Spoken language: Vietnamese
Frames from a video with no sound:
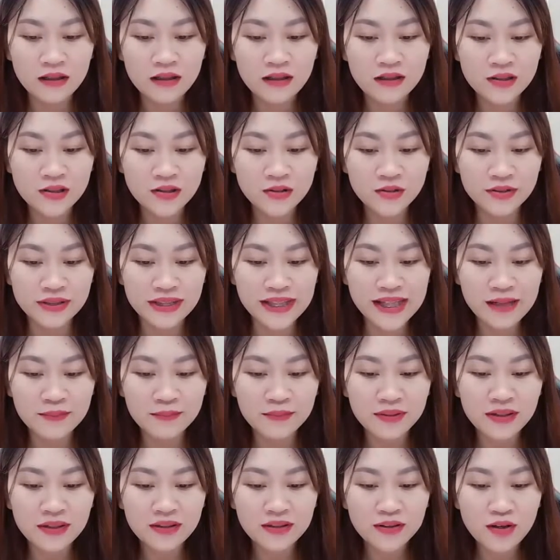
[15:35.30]
Chủ
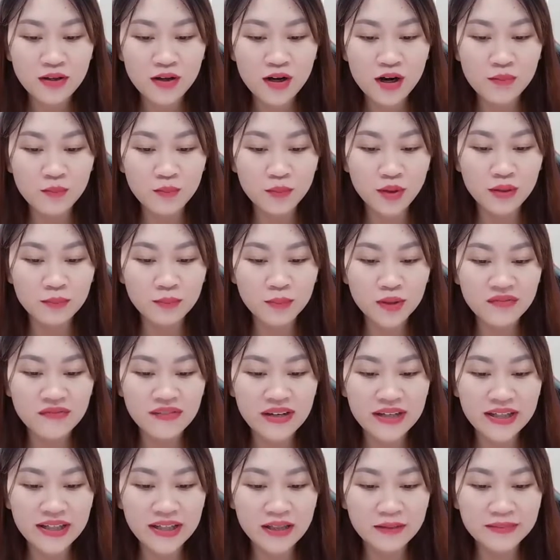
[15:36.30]
tiệm, tôi còn muốn một
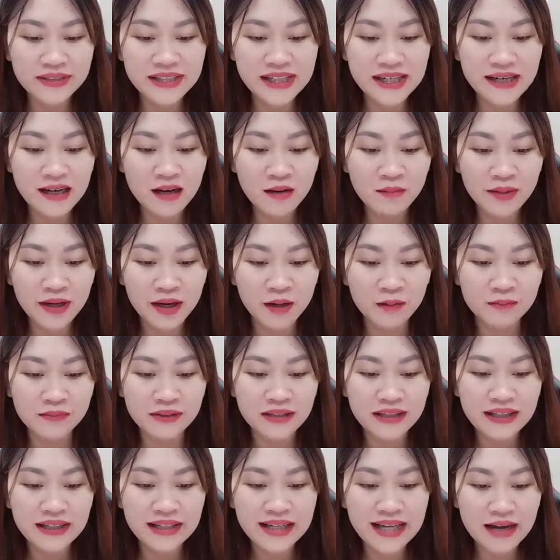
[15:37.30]
phần cơm chiên ốc
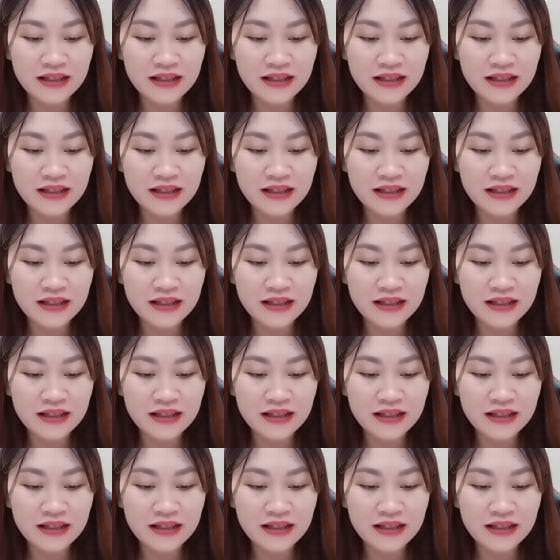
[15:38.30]
đồng,